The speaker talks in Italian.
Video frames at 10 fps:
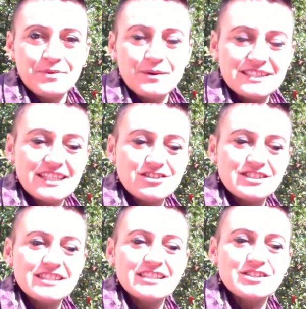queste
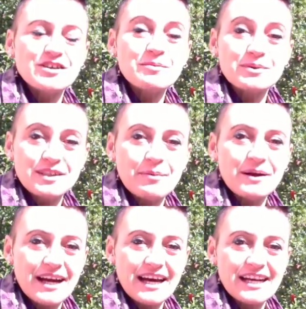registrazioni potrà
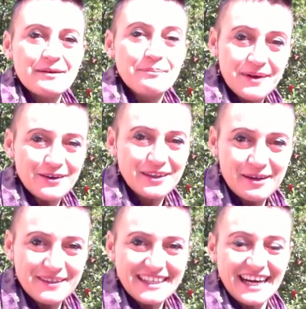pagarle meno della
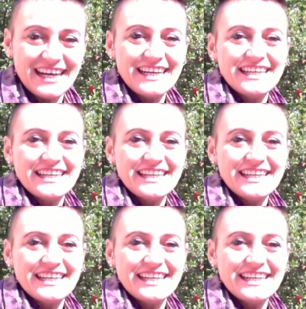metà,